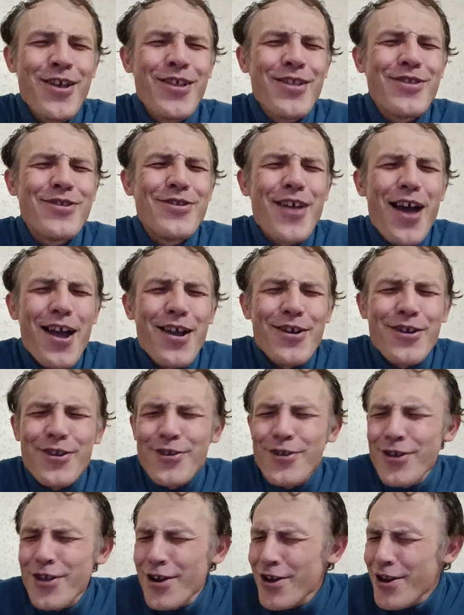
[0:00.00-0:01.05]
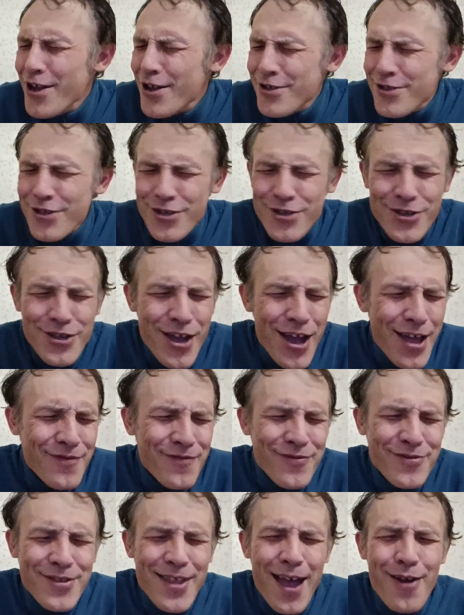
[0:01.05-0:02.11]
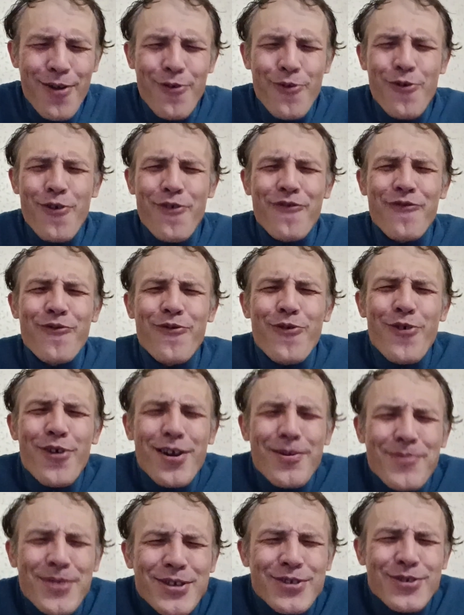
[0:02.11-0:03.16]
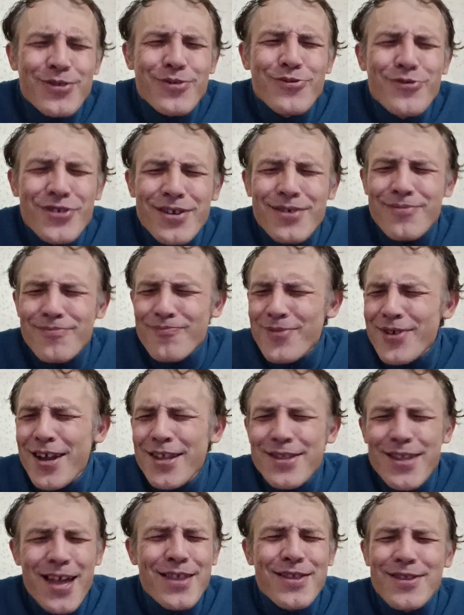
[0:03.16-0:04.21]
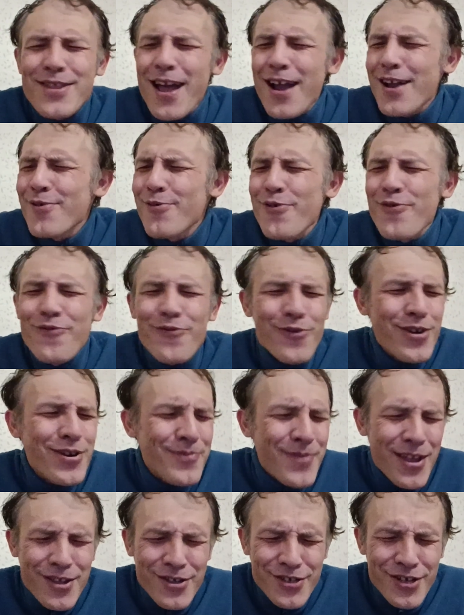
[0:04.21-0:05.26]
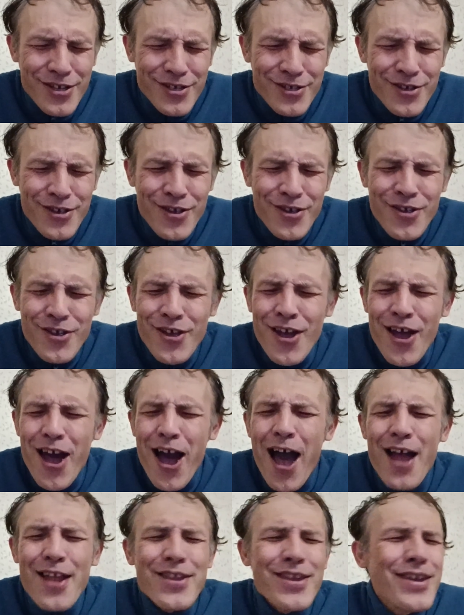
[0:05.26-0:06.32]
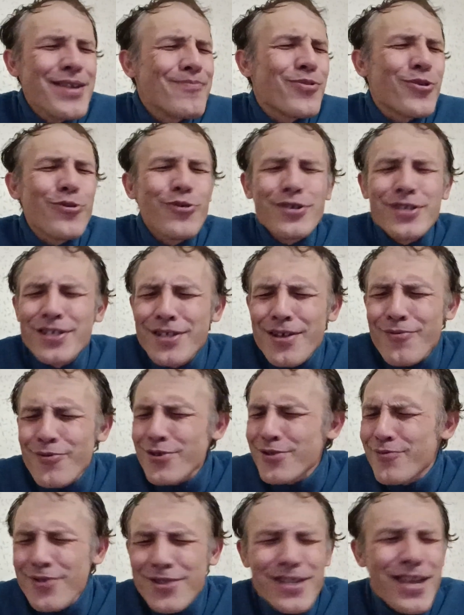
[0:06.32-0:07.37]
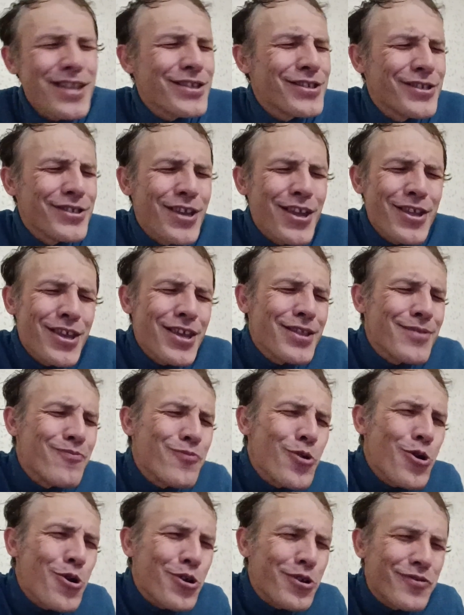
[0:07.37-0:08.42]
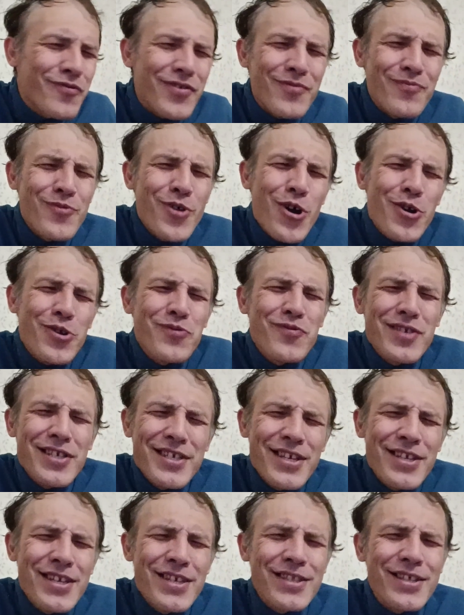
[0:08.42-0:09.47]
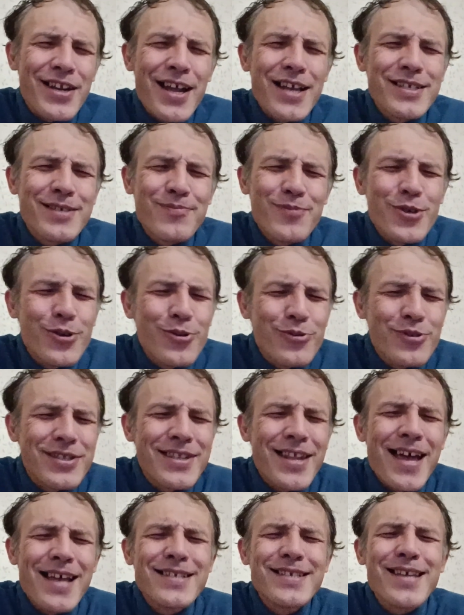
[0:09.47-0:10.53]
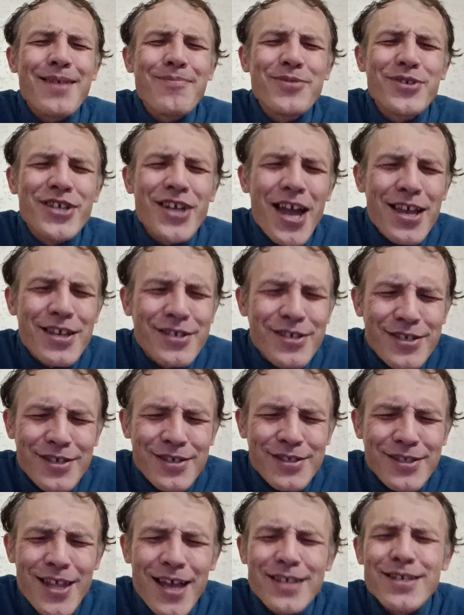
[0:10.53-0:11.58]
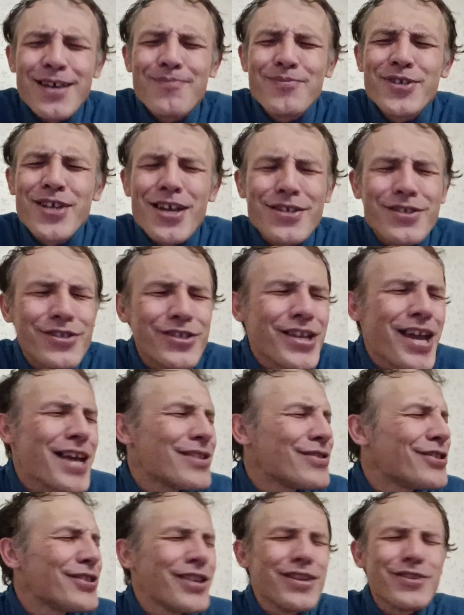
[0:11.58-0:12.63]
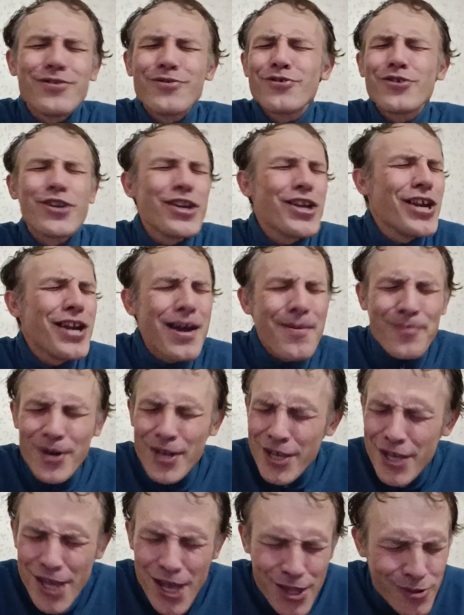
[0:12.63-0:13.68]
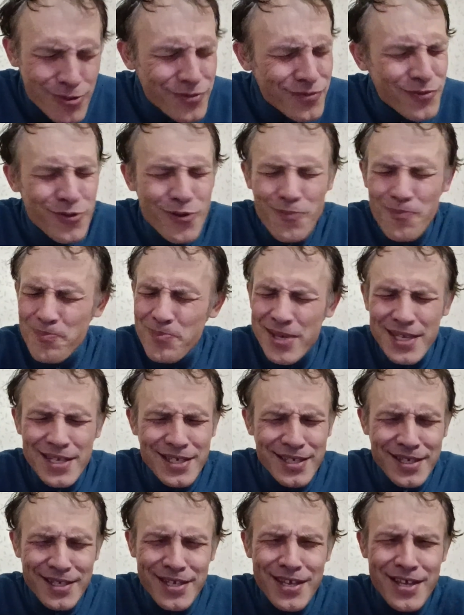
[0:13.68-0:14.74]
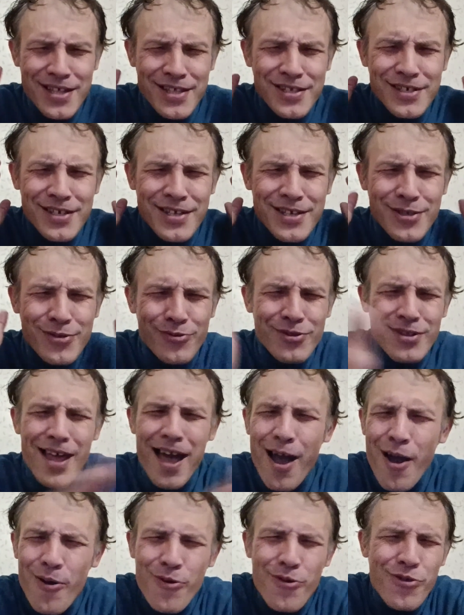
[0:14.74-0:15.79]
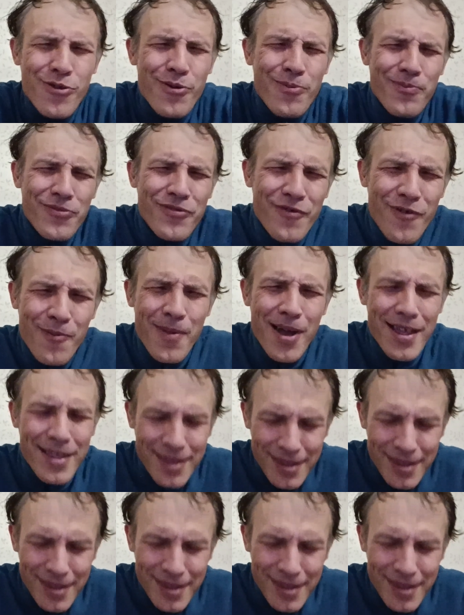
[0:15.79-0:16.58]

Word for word: Да «Крылья» сейчас в такой форме. Слушай, братан, такой форме они сейчас. Они просто вот, вот этот «Зенит» мертвый, мертвый «Зенит» разберут на запчасти. На запчасти. Сейчас «Зенит», «Крылья» приедут, все, пиздец «Зениту» нахуй.